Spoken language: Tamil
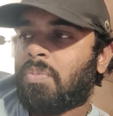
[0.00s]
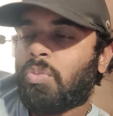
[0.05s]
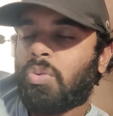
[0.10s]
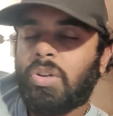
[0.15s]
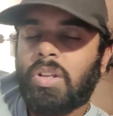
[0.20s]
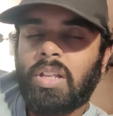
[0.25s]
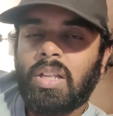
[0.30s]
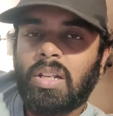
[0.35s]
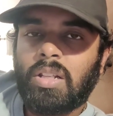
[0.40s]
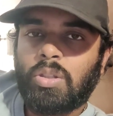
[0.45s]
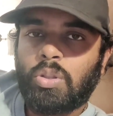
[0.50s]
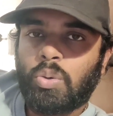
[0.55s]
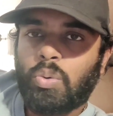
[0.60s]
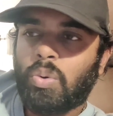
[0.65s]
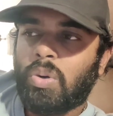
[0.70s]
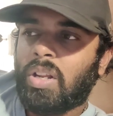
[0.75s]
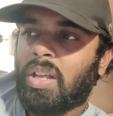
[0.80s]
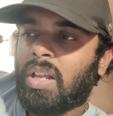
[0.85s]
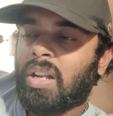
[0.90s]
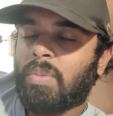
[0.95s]

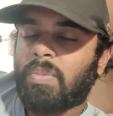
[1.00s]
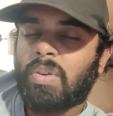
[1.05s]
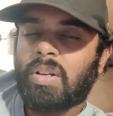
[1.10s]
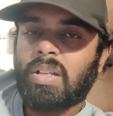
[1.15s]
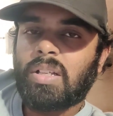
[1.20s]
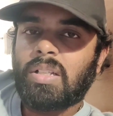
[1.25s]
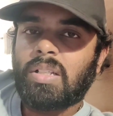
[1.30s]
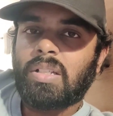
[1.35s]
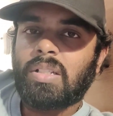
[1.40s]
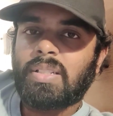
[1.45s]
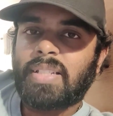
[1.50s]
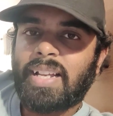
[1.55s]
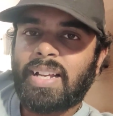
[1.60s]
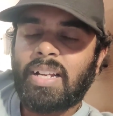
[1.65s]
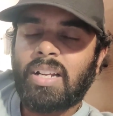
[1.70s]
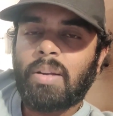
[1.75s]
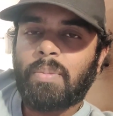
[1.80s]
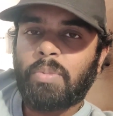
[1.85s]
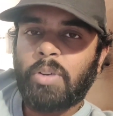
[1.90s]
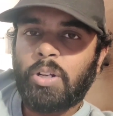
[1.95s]
முடியறதுக்குள்ளேயே நமக்கு
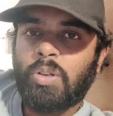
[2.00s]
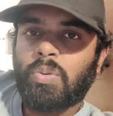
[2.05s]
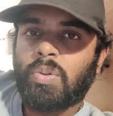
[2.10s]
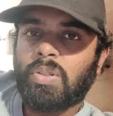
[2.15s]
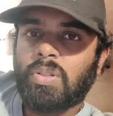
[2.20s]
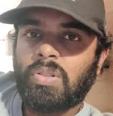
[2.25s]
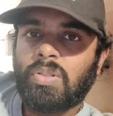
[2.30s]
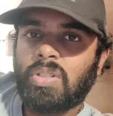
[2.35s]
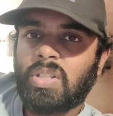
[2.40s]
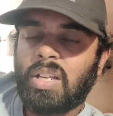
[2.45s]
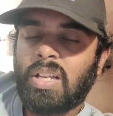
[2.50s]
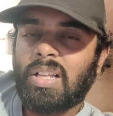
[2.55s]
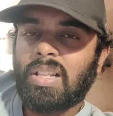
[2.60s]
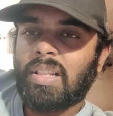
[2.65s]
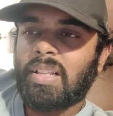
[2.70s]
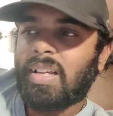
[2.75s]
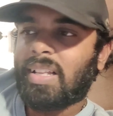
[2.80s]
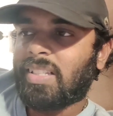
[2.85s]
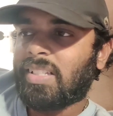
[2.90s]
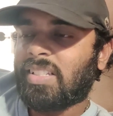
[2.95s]
செகண்ட் அப்டேட் வந்துடும்
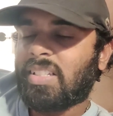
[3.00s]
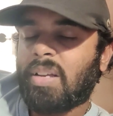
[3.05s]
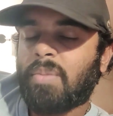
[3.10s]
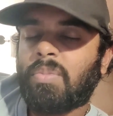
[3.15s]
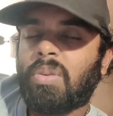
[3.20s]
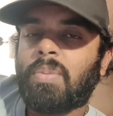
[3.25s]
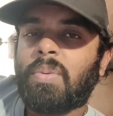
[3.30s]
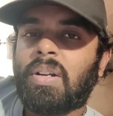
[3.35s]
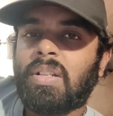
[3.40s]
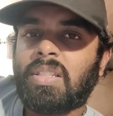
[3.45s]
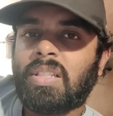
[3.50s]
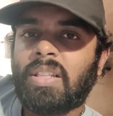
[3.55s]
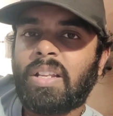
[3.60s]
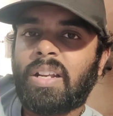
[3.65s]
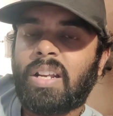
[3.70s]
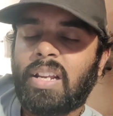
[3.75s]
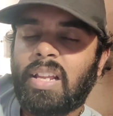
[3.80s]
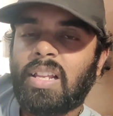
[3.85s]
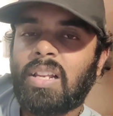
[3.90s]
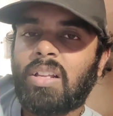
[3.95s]
சிங்கிள் அட் சேம் டைம் அடுத்தது
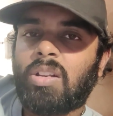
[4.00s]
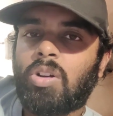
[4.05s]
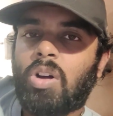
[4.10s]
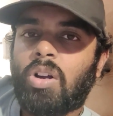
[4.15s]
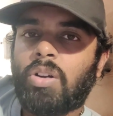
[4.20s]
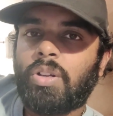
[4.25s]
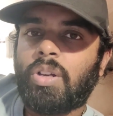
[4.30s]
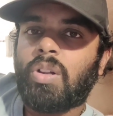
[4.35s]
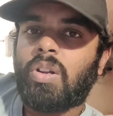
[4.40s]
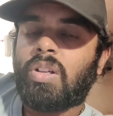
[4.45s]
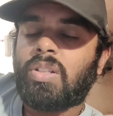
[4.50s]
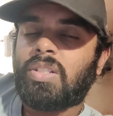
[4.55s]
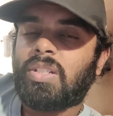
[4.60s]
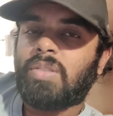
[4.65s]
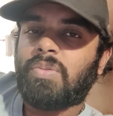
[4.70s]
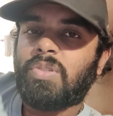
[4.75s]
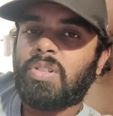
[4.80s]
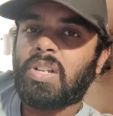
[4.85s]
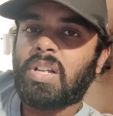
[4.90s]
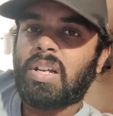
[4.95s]
ட்ரெய்லர் ஆடியோ லான்ச்
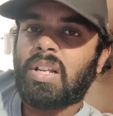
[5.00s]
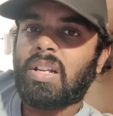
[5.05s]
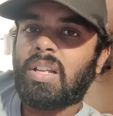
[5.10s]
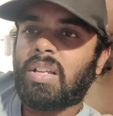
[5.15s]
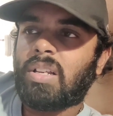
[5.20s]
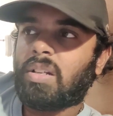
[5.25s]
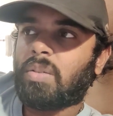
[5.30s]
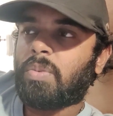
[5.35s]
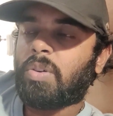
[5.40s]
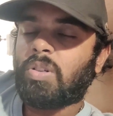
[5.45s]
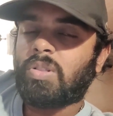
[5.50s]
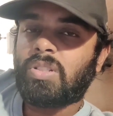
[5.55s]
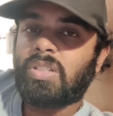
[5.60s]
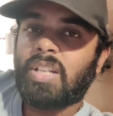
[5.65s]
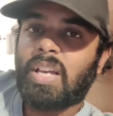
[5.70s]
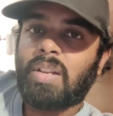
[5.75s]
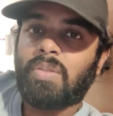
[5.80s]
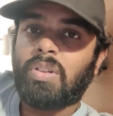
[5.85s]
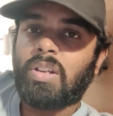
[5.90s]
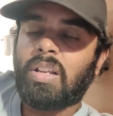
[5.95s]
இந்த விஷயங்கள்லாம் இருக்குது பிகாஸ்
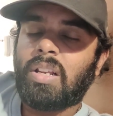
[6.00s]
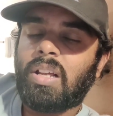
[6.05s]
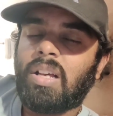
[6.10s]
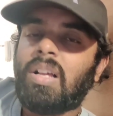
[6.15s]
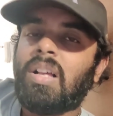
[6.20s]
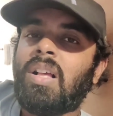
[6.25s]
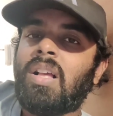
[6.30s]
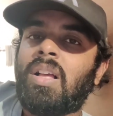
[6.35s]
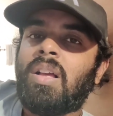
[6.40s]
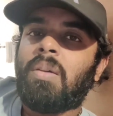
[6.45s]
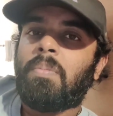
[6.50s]
ஜான்வரியில்